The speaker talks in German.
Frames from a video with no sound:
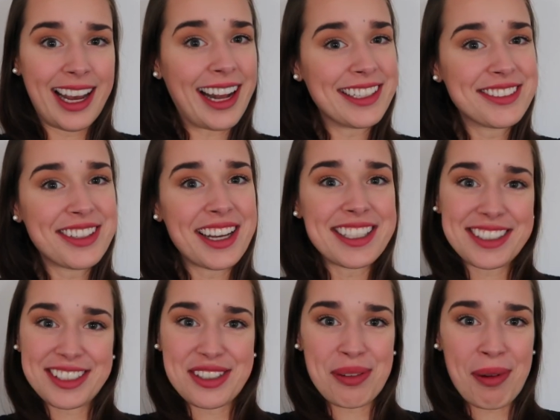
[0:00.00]
Also ist
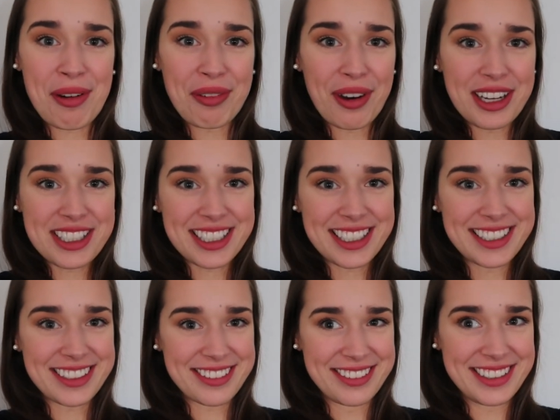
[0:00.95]
das schon mal ein
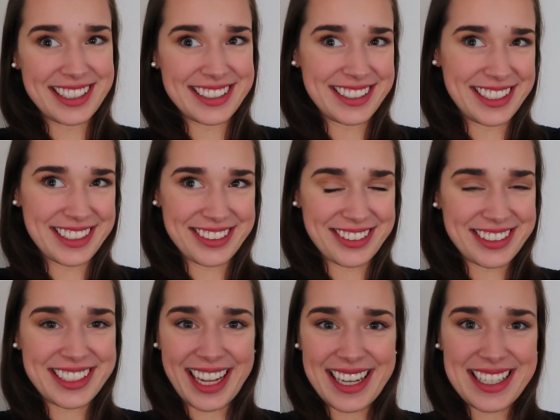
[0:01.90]
Fortschritt und es sind jetzt noch
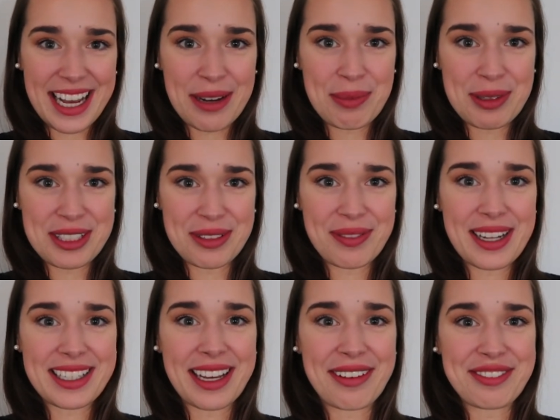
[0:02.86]
drei Tage bis zum
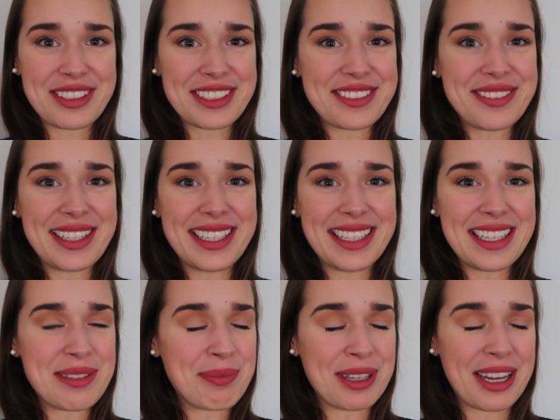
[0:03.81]
Wettkampf. Deswegen,
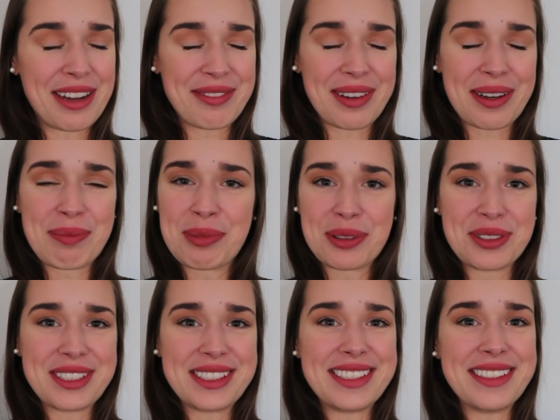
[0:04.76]
ich bin einfach
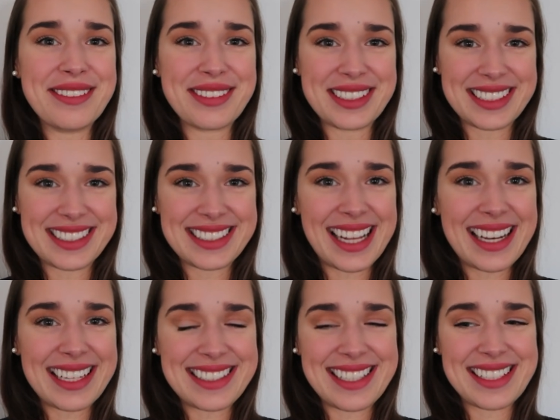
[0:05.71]
positiv, dass das
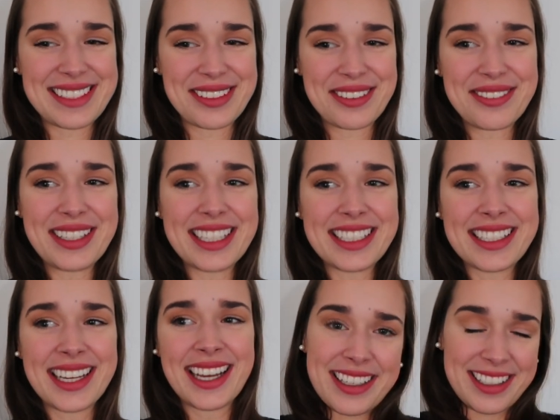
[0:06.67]
alles jetzt noch wird.
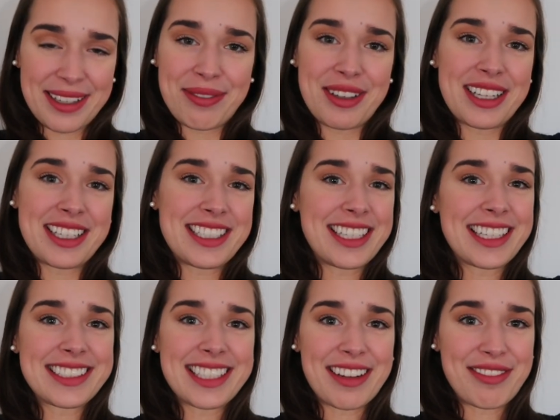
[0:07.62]
Ich habe wirklich die
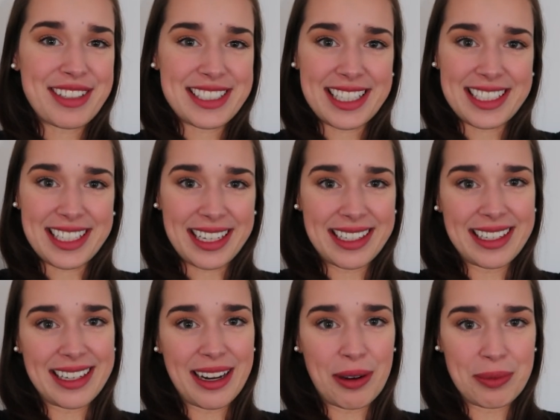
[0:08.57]
ganze Zeit fest daran
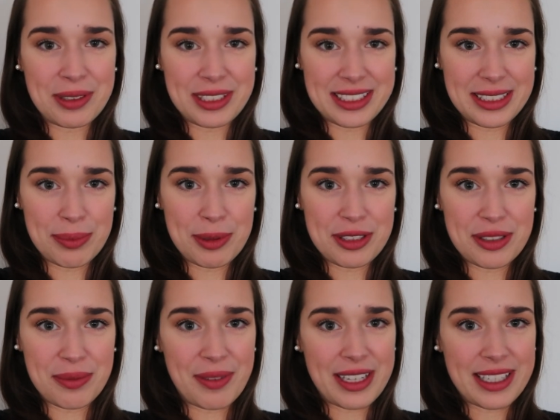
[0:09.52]
geglaubt, dass es bis
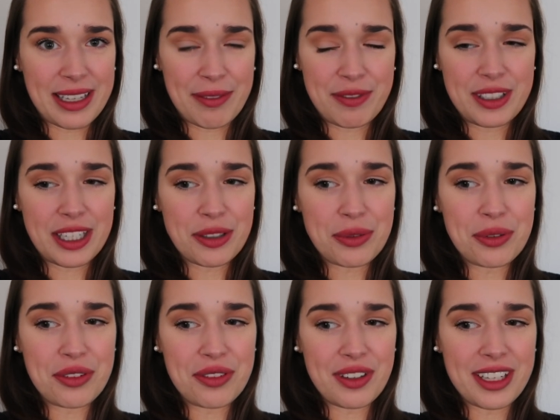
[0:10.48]
zum Wettkampf wieder
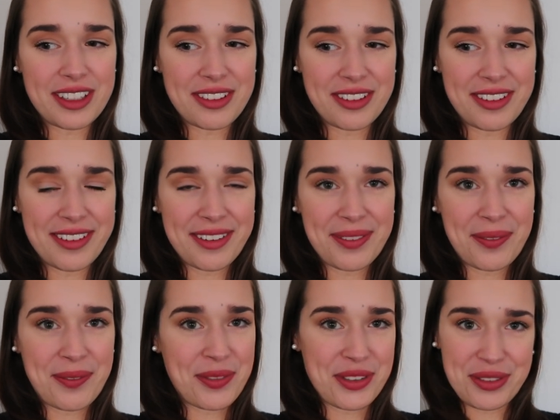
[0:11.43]
gut wird und
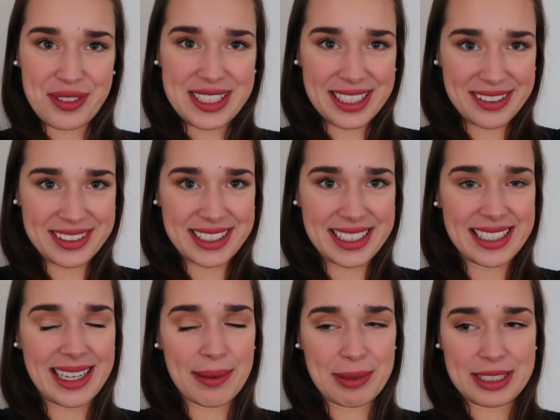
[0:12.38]
so wie es aussieht,
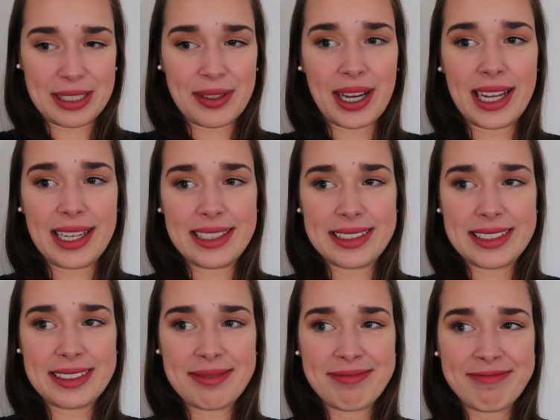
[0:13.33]
klappt es auch alles
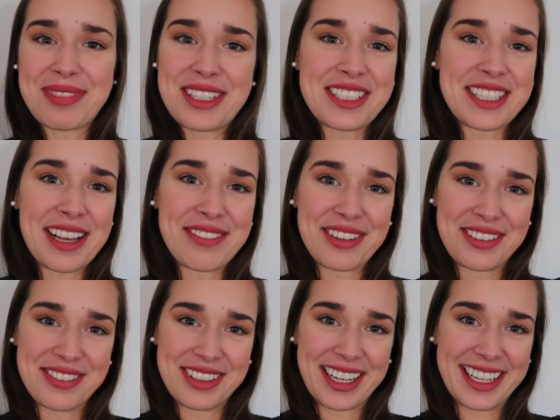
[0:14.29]
bin ich einfach
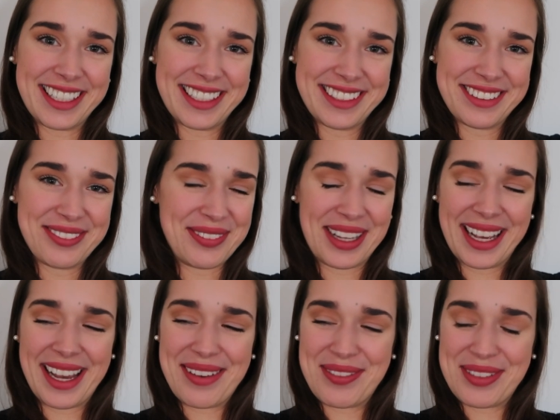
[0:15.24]
nur gerade mega
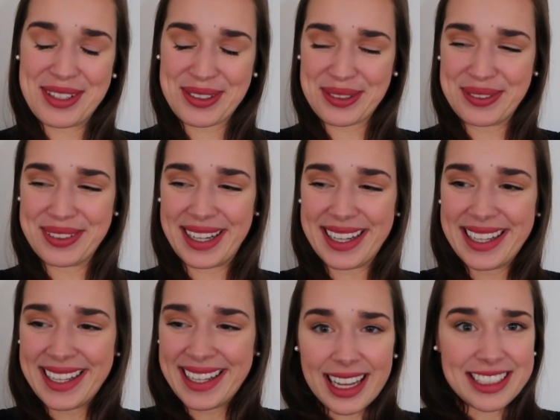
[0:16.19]
happy drüber.
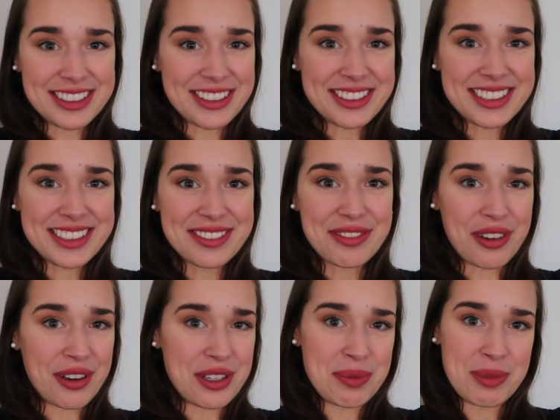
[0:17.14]
Ansonsten
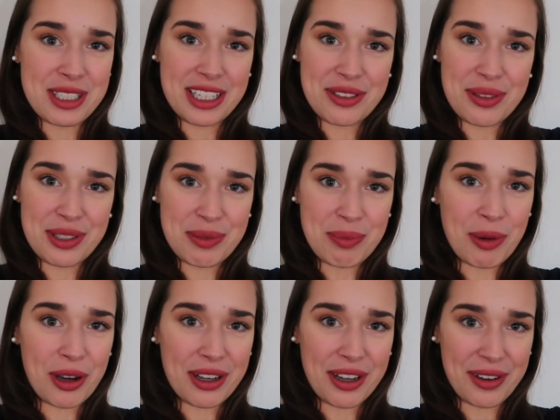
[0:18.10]
freue ich mich natürlich
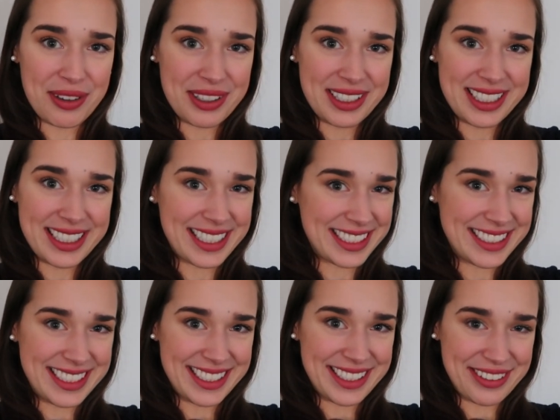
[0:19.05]
morgen auch
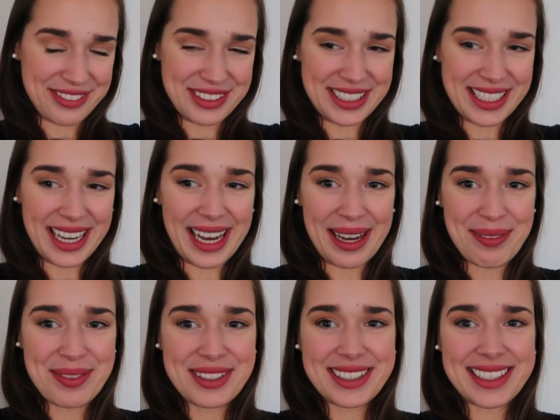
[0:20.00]
richtig auf die Carbs.